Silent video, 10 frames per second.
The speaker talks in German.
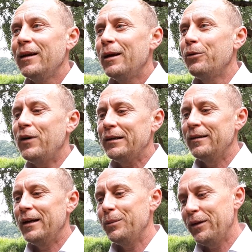Aber Fakt
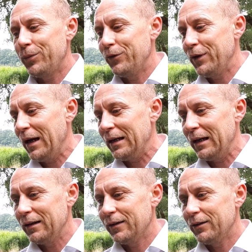ist, ich habe mich zwölf Jahre
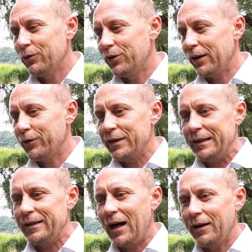lang durch das, was
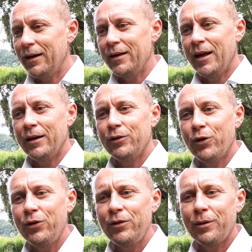ich tat, ernähren
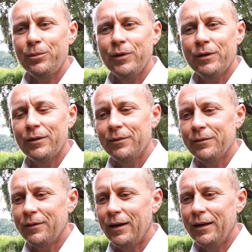können, habe mir
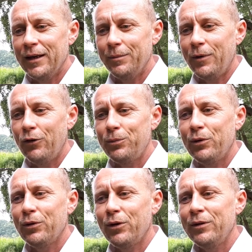ein Leben
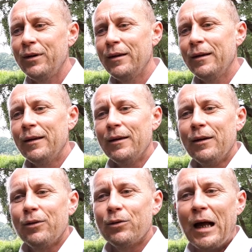aufbauen können
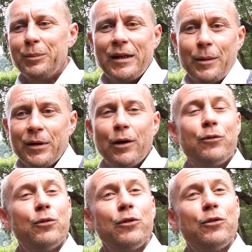und habe damit auch
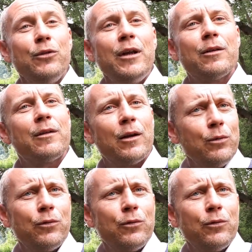funktioniert, sehr gut